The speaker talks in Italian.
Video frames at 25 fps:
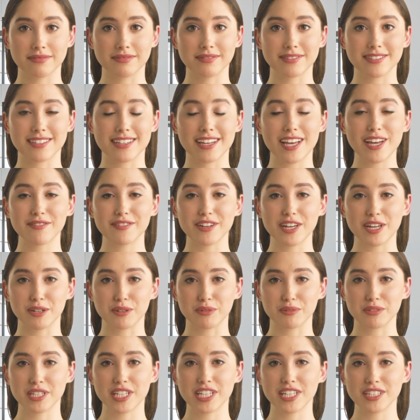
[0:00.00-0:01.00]
Se è
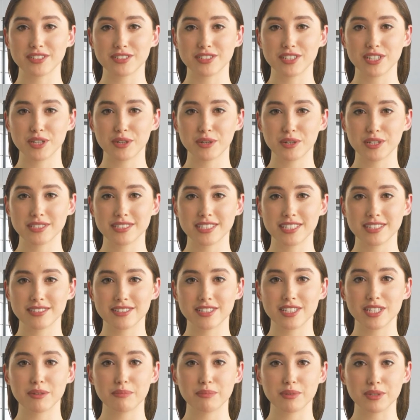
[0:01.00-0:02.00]
vero che in giro
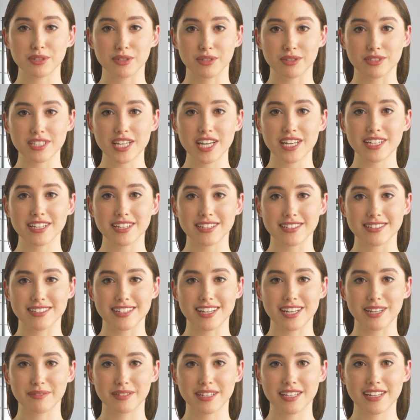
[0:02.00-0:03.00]
esistono prodotti
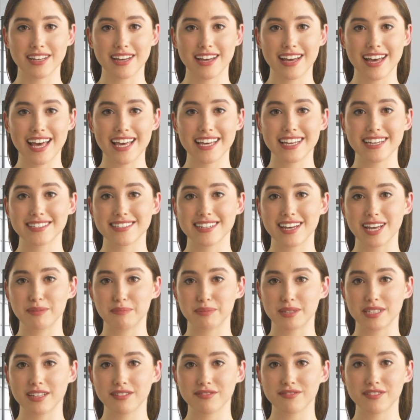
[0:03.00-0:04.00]
aggressivi, e che
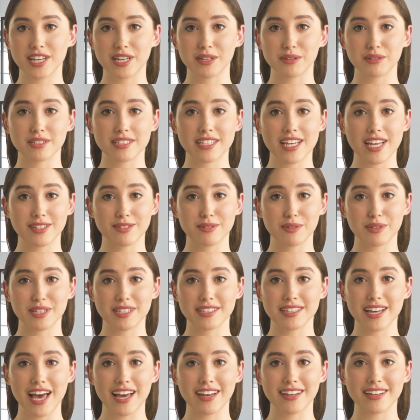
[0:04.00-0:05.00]
sarebbe davvero il caso
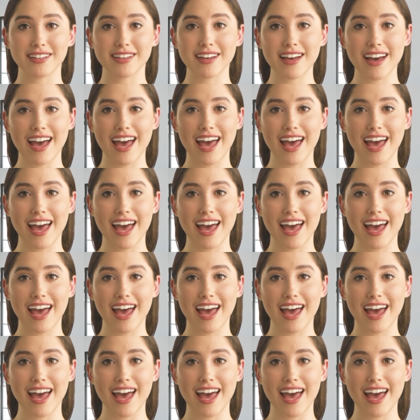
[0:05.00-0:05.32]
evitare.